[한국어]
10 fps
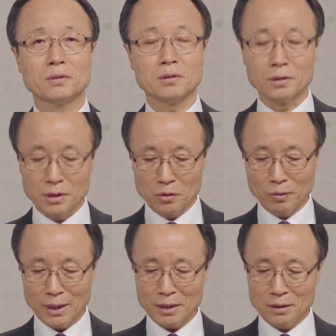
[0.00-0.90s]
그
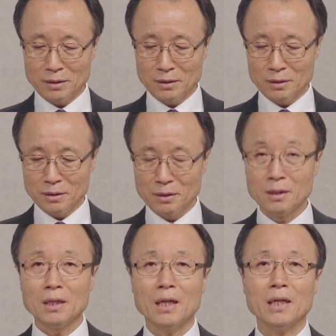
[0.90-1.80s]
결과
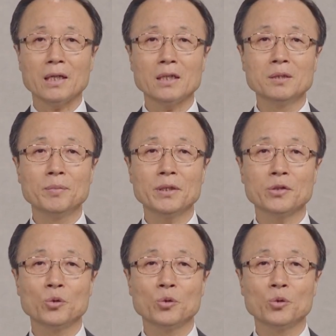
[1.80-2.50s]
하나님의